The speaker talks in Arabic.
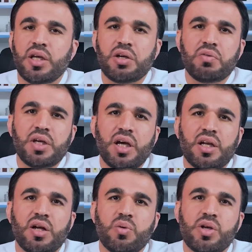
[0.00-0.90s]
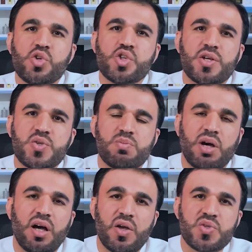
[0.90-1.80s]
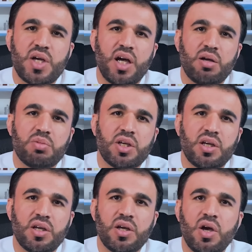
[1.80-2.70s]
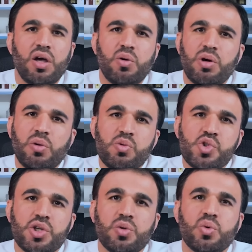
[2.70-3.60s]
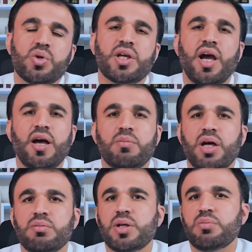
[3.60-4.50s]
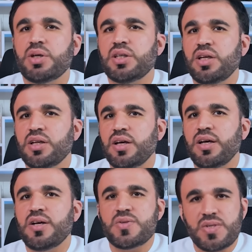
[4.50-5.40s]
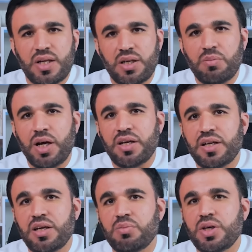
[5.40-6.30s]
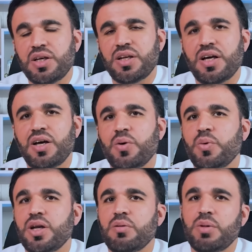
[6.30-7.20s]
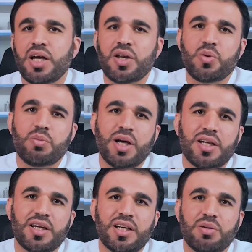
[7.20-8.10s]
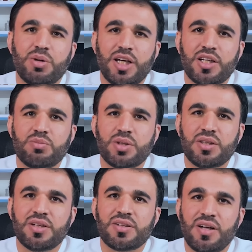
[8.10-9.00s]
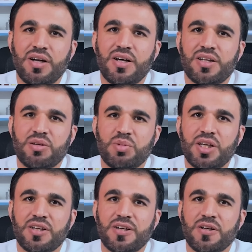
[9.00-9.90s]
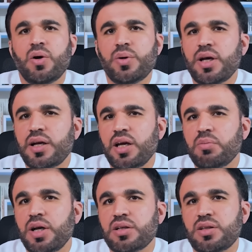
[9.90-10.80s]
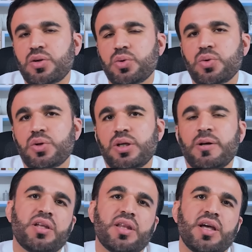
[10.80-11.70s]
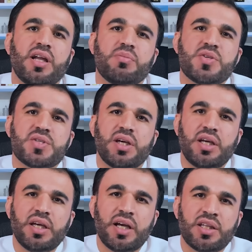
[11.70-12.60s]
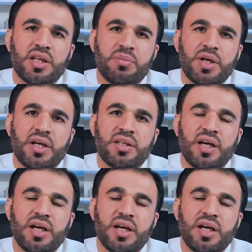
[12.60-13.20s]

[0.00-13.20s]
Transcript: يكفي فيه أنه يجلس مع أصحابه آه، وينشدون يا حمام المدينة سلم على نبينا ونمال ومال العباد بدي طه نبينا هناك عبارة تقول إن المسيحية عندما